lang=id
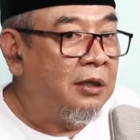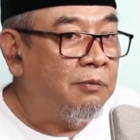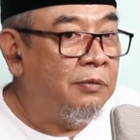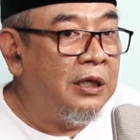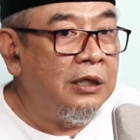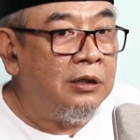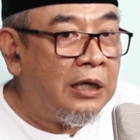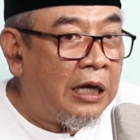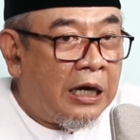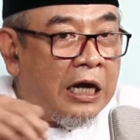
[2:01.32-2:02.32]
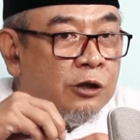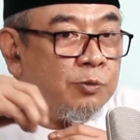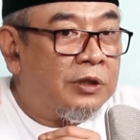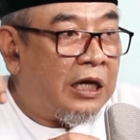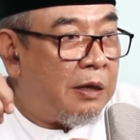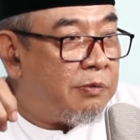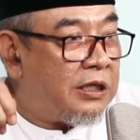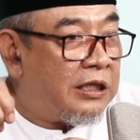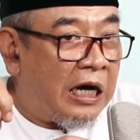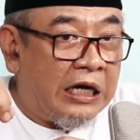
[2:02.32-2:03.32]
mending darahan asupun karena
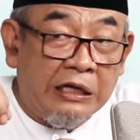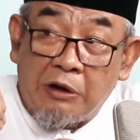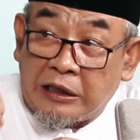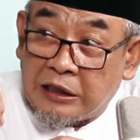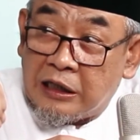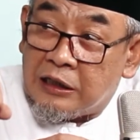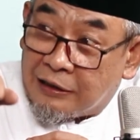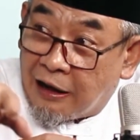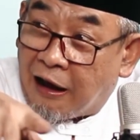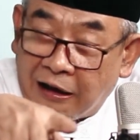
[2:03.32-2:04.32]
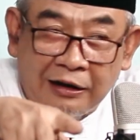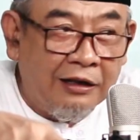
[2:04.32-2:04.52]
mesin kangen water nah,